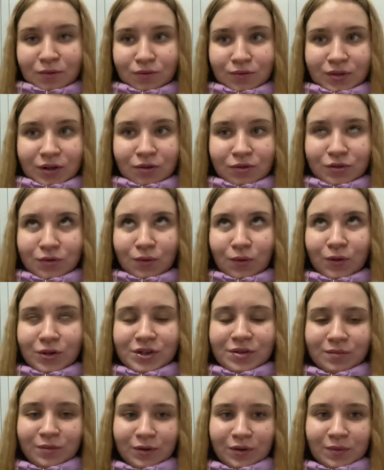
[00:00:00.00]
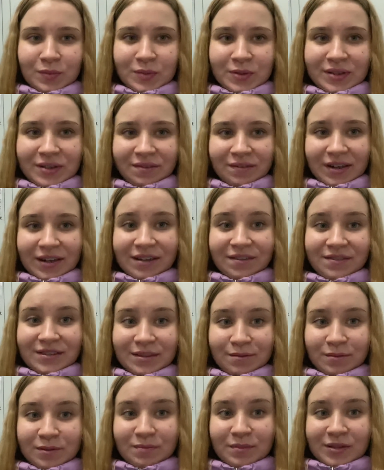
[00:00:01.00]
утра уже очень много поздравлений.
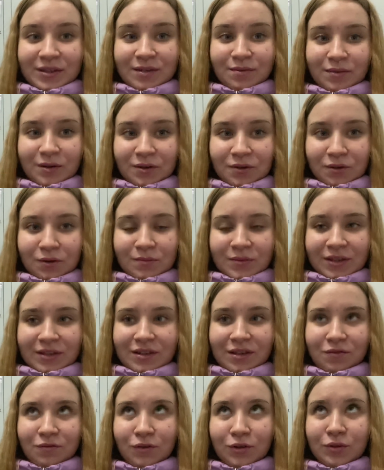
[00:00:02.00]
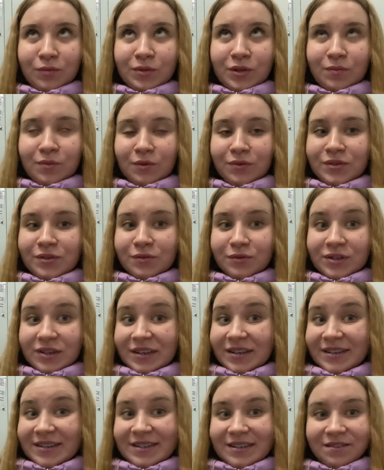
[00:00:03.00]
Всем спасибо огромное. Телефон у меня просто
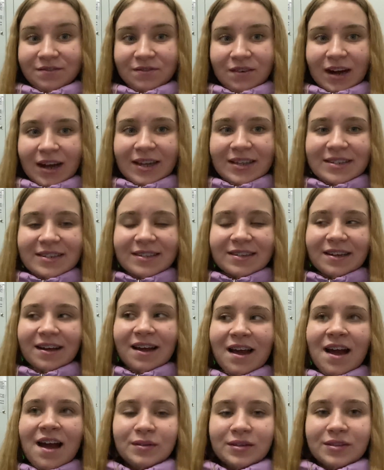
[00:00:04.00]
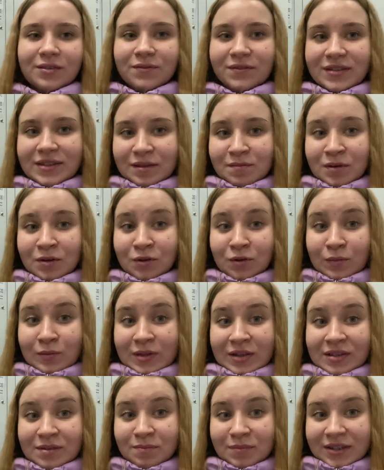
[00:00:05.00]
уже разрывается. Поэтому всем
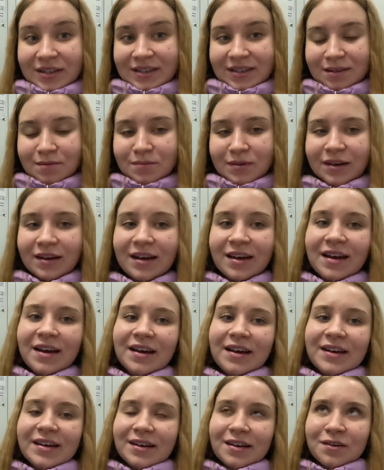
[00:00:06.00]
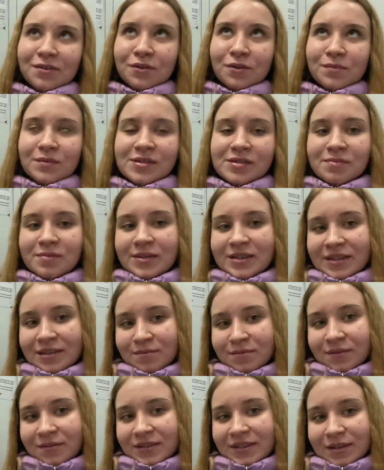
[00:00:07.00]
огромное спасибо. Огромное
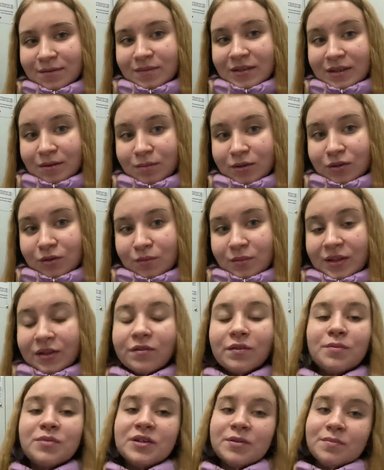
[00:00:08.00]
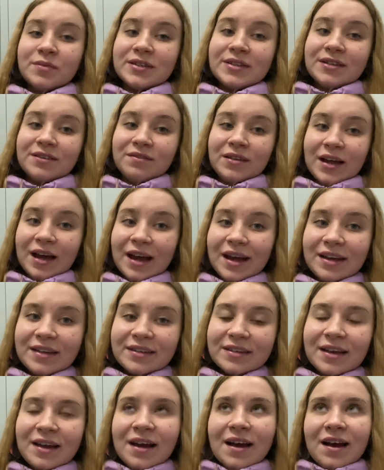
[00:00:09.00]
спасибо всем тем, кто меня вообще
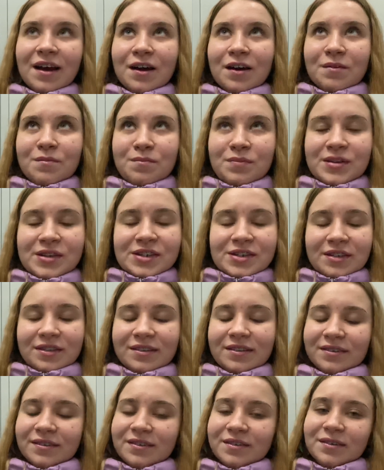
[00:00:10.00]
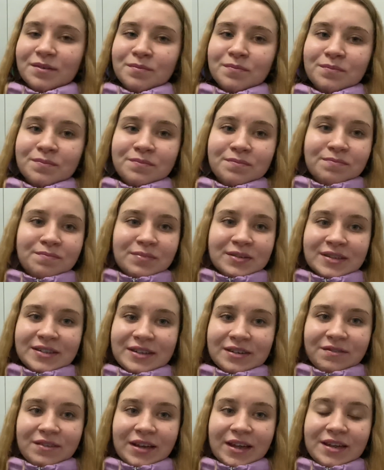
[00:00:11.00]
поздравляет, пишет э,
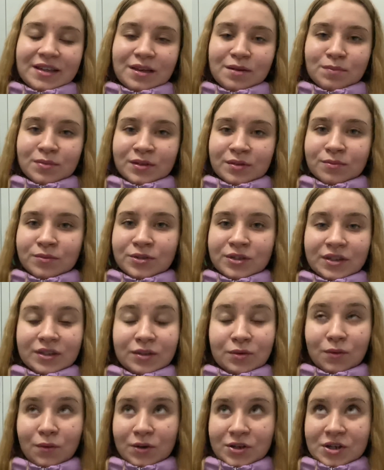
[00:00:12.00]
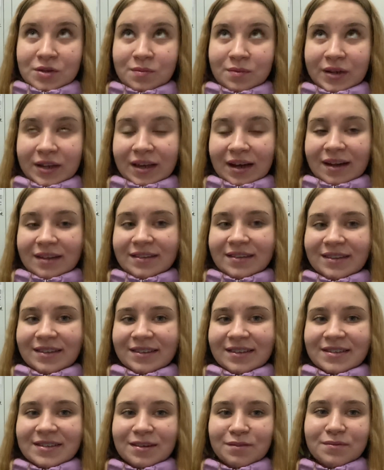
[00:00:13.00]
поздравления, потому что это очень приятно. И
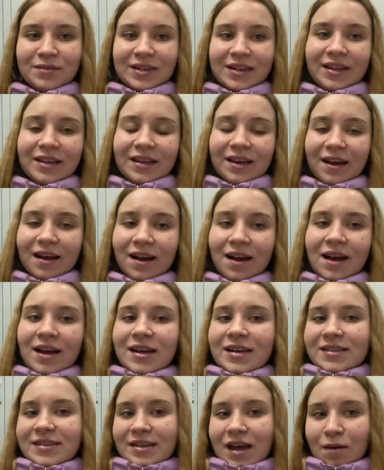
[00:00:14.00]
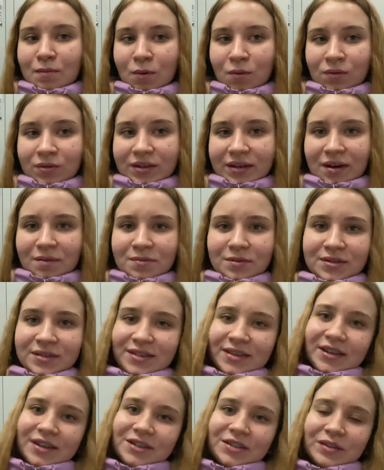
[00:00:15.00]
на самом деле я с самого утра
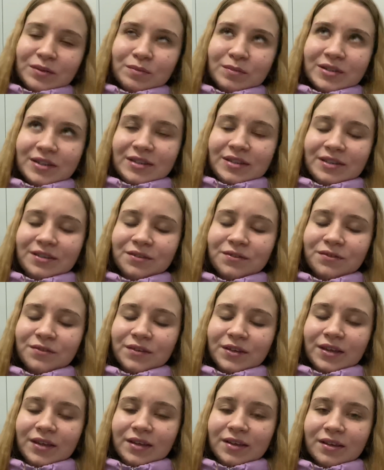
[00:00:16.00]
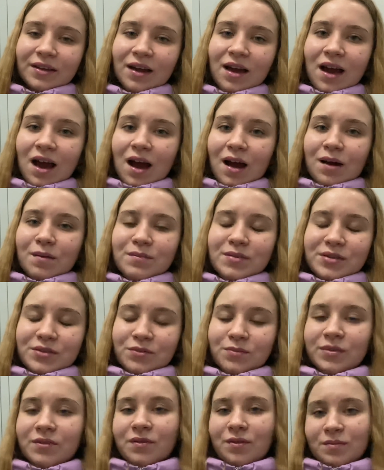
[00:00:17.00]
просто заряжена позитив и
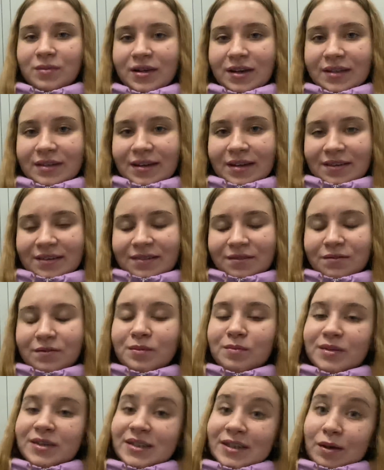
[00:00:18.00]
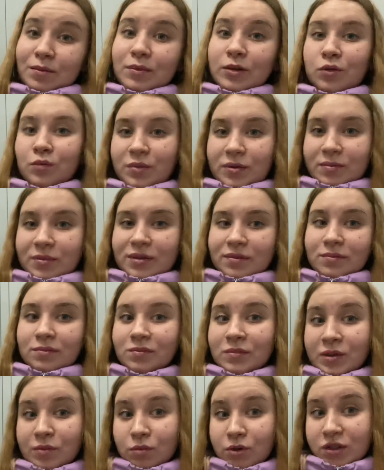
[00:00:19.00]
безумно вам благодарна. Вы мои самые
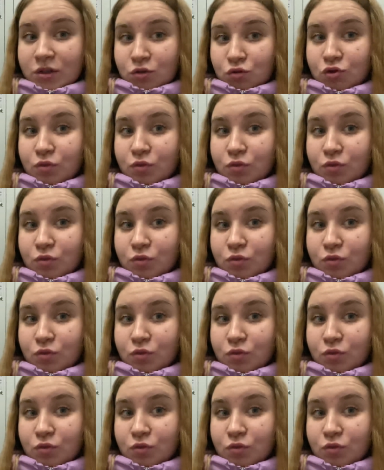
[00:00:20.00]
любимые. Мы, кстати, уже